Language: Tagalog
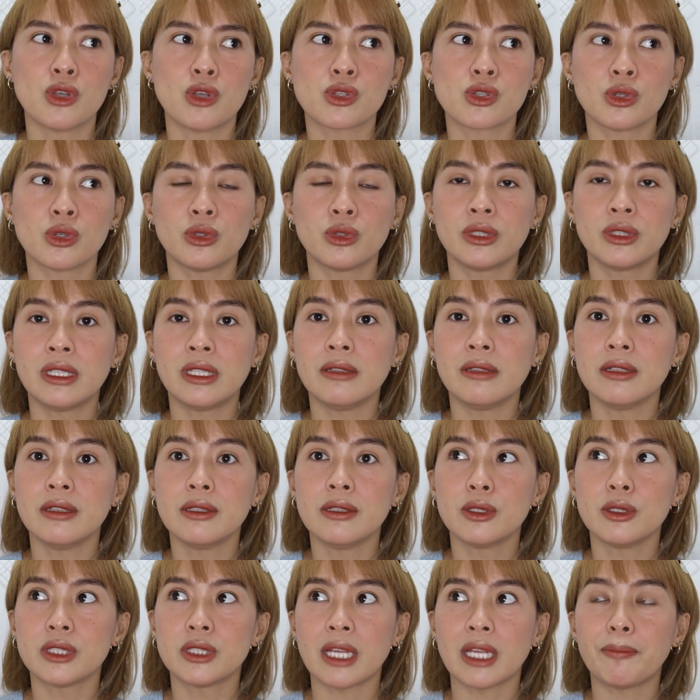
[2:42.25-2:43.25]
So,
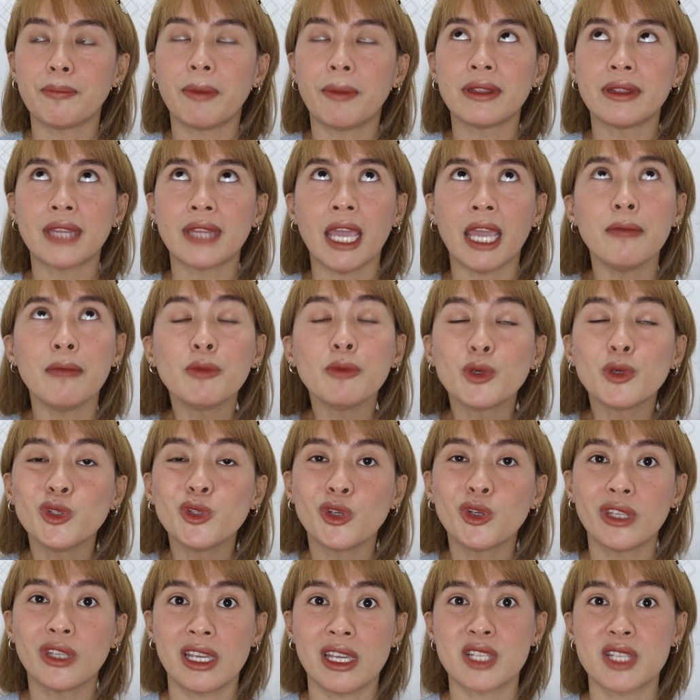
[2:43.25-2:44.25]
sa time ko
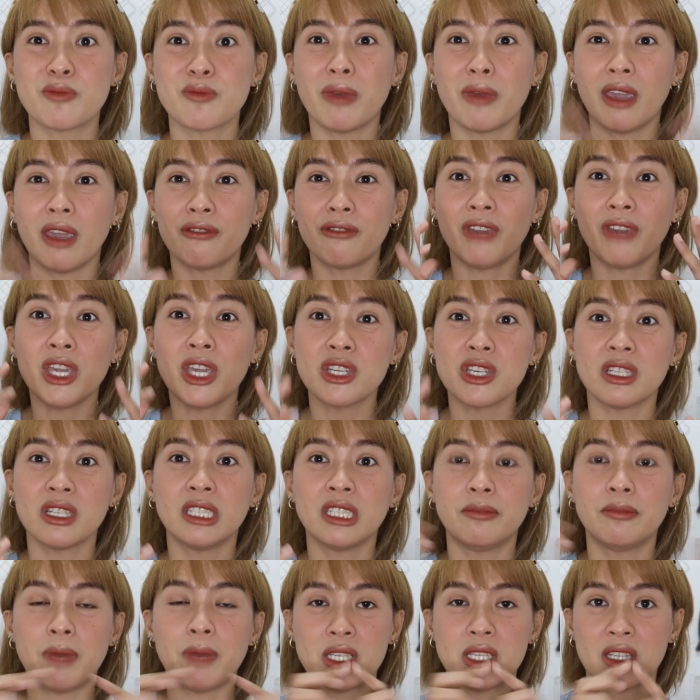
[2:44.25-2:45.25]
nun is may
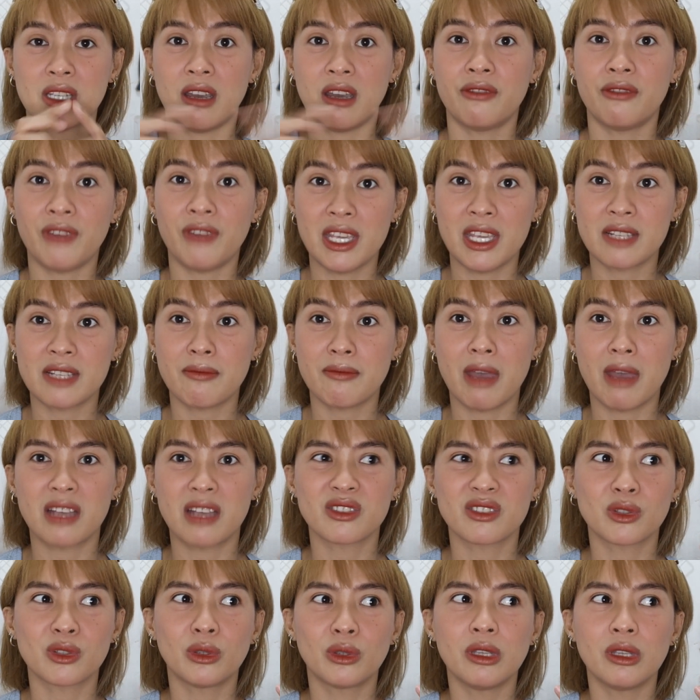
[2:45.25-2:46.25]
facial pa tsaka face
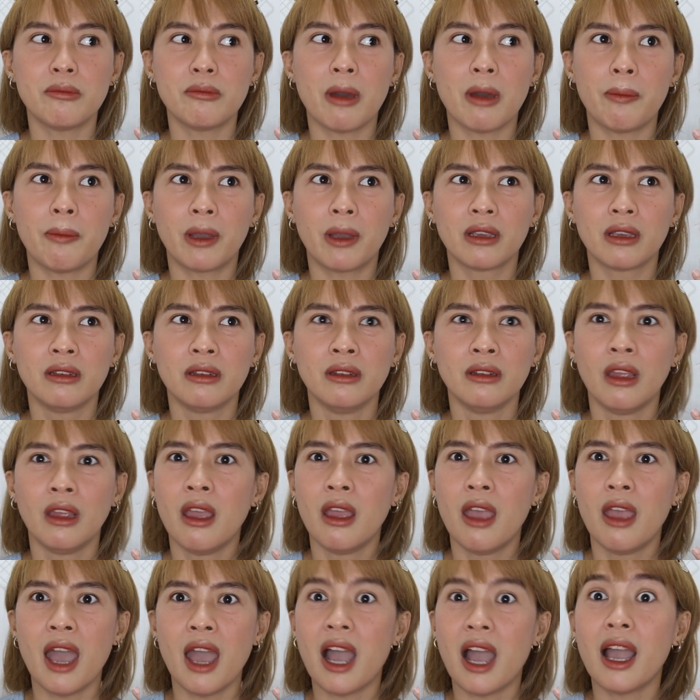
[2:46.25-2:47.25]
mask. So, di ba pag
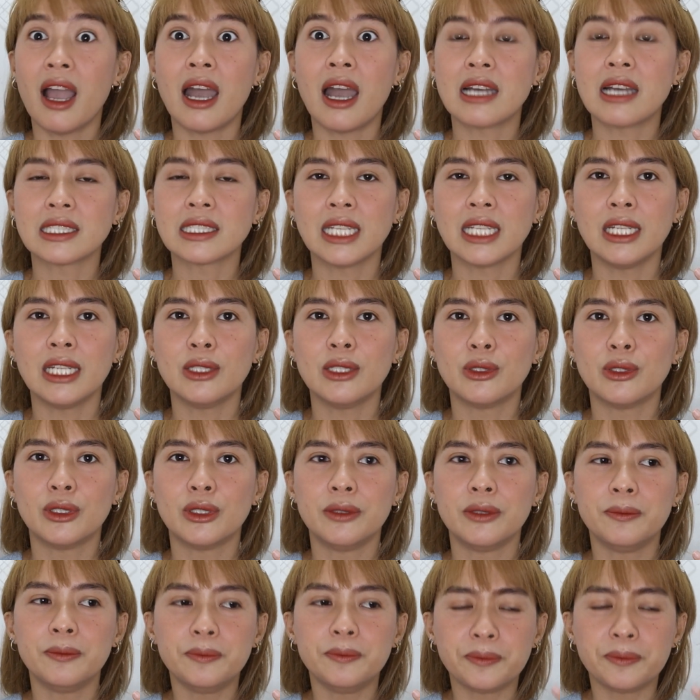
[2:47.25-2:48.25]
ang hassle
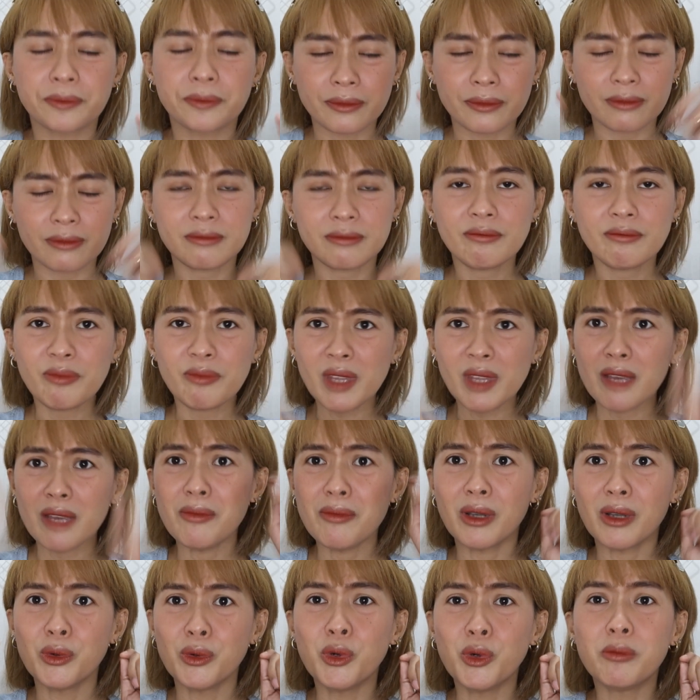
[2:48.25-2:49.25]
dun,
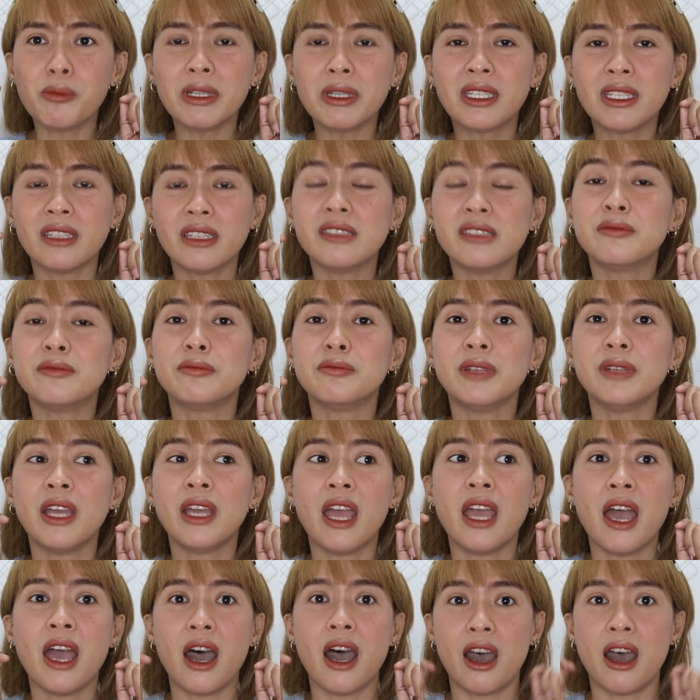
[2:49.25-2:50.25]
maghuhubad ka ng
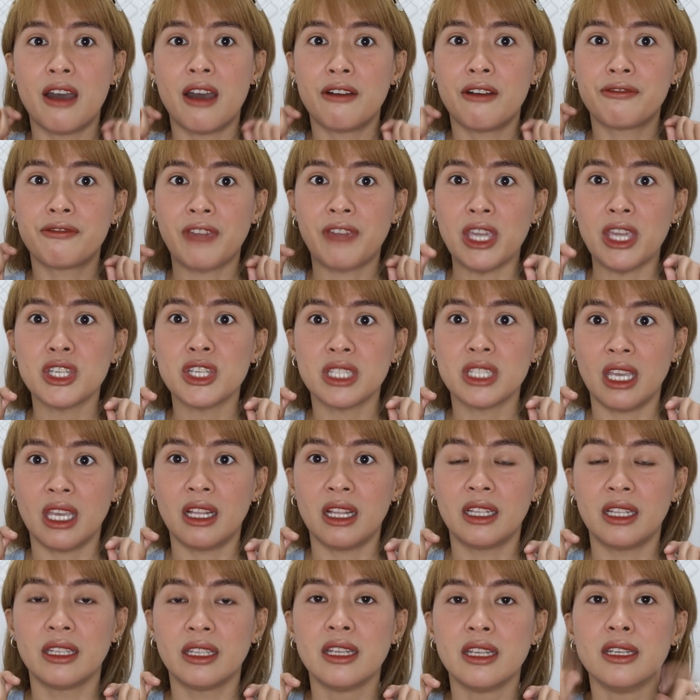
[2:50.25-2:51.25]
um, face
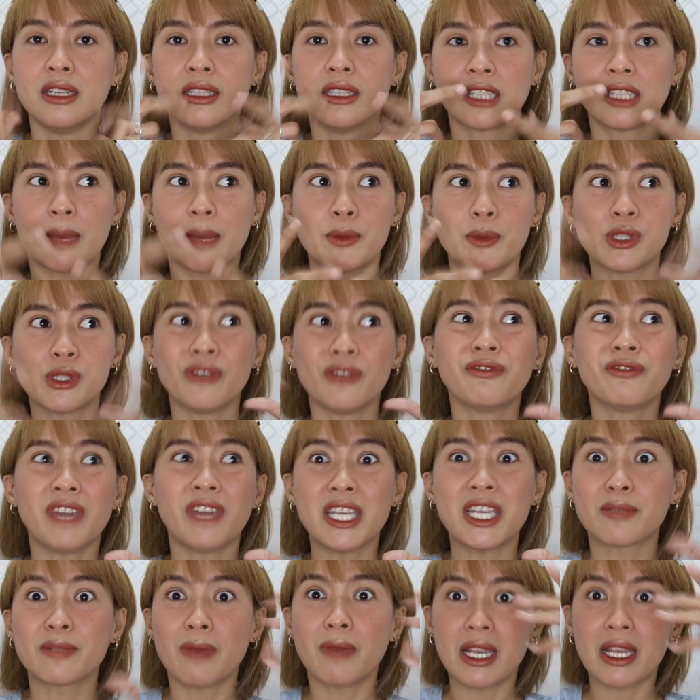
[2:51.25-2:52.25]
shield. Tapos yung
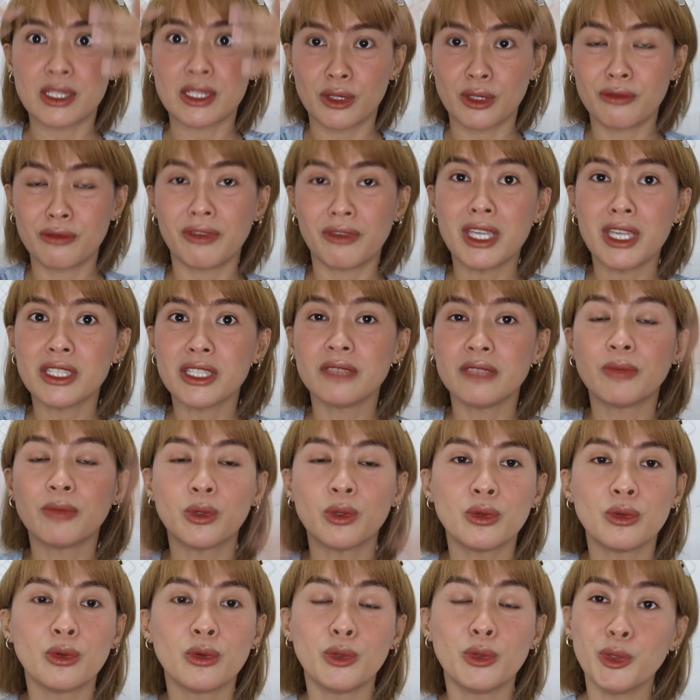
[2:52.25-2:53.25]
face mask, yung face shield,
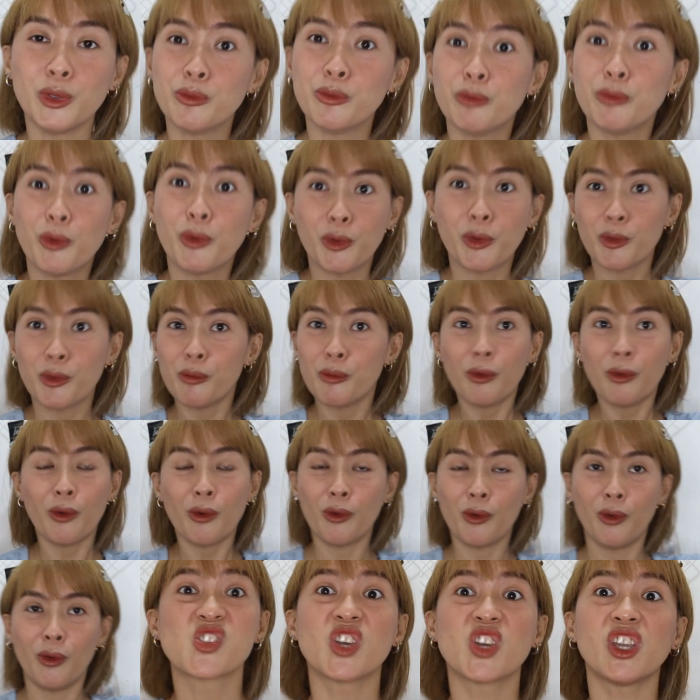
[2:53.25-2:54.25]
magugulo yung buhok
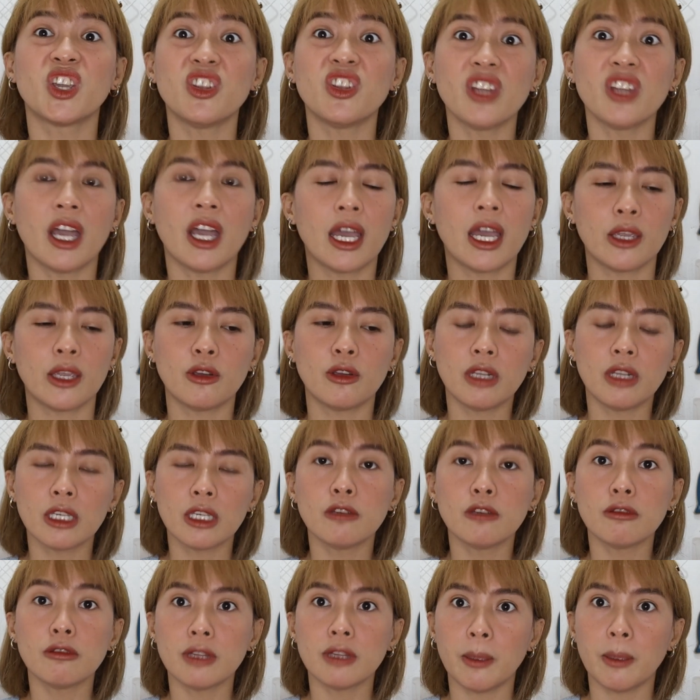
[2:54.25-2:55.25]
mo. So, ayun na nga, yun
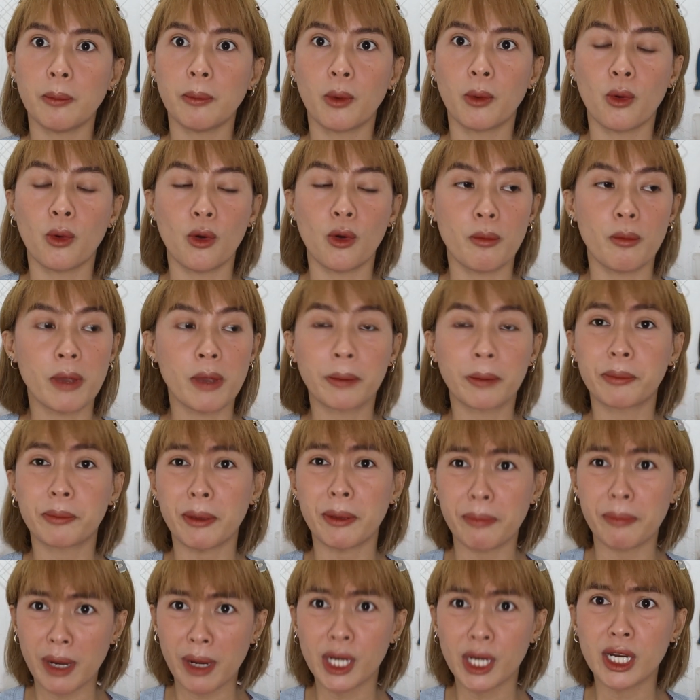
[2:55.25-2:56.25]
lang yung tip ko.
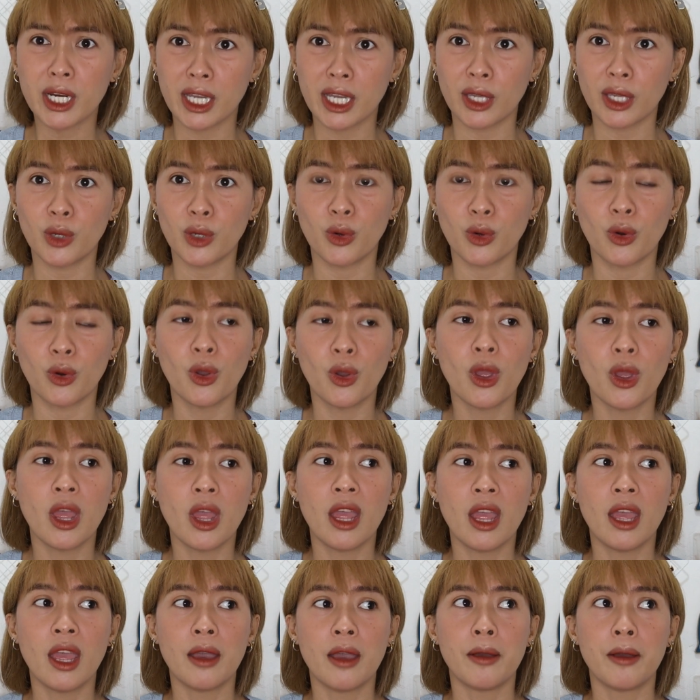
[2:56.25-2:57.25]
Mag-prepare kayo
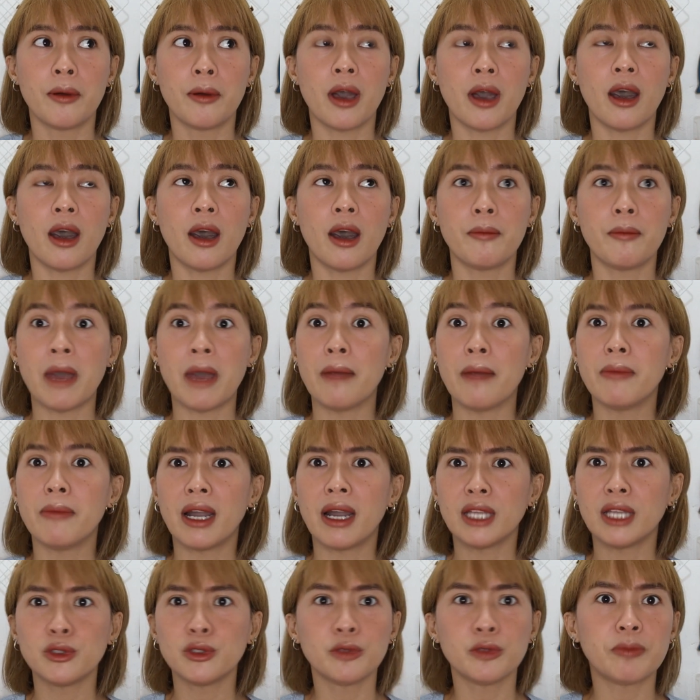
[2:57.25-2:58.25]
um,
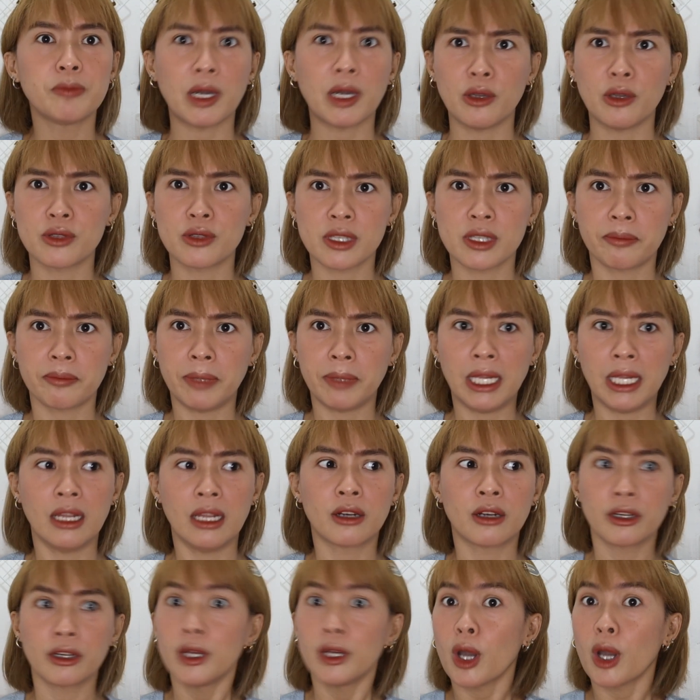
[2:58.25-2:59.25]
habang andun pa kayo sa
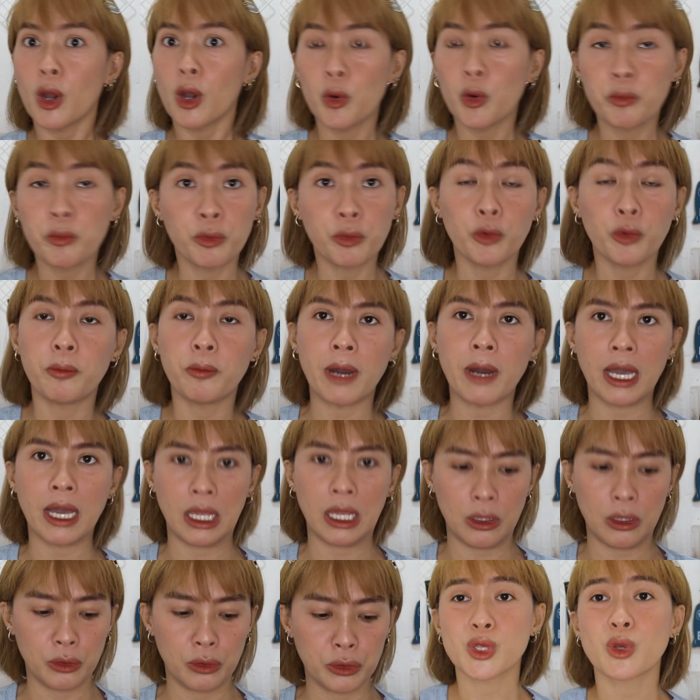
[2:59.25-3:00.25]
pila or nakaupo pa
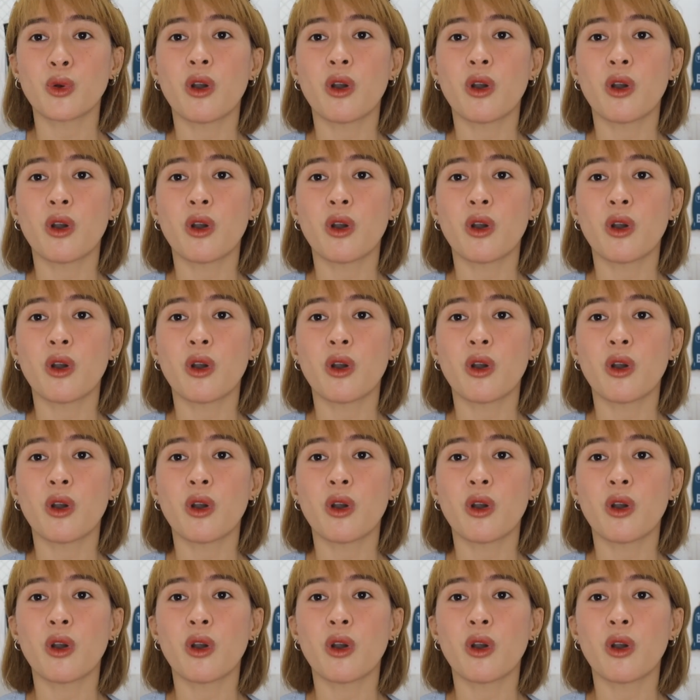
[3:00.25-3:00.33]
kayo.